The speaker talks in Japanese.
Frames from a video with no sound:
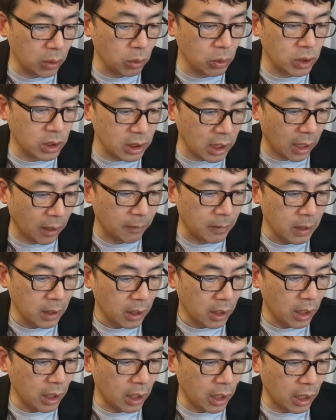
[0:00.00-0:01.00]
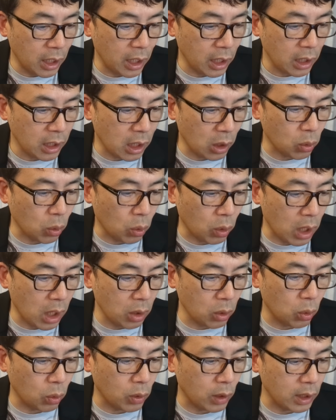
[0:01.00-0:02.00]
資源、韓
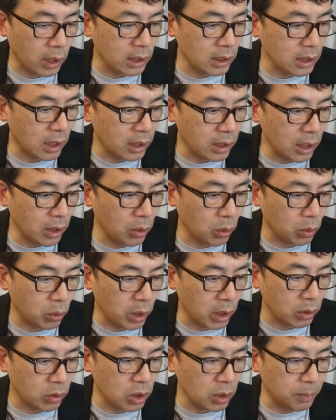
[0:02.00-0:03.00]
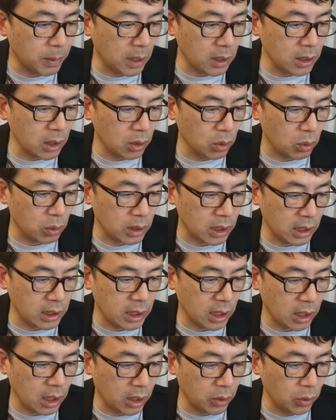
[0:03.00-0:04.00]
国は現在電力の約 2% を
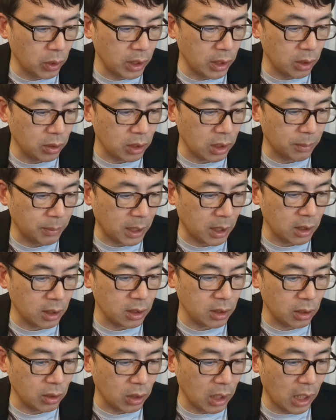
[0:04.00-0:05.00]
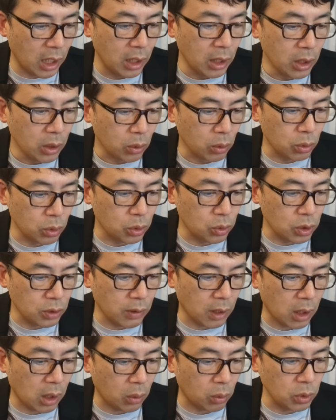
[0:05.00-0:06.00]
再生可能エネルギーで賄っているが、この数
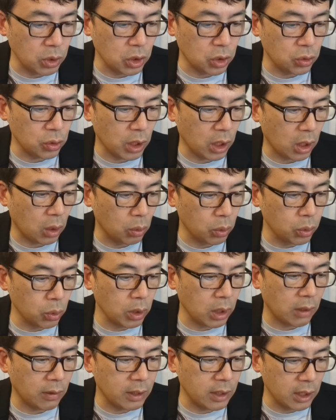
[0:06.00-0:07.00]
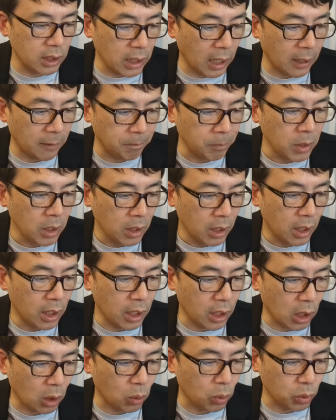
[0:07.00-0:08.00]
字は過去20年間ほとんど変わっていない、
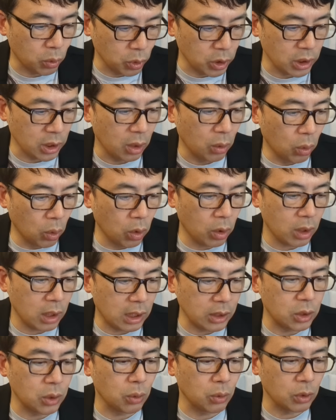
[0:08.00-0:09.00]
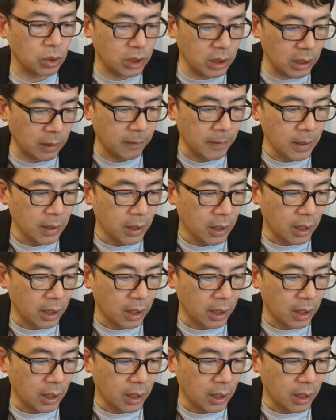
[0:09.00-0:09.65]
閉じを活用し、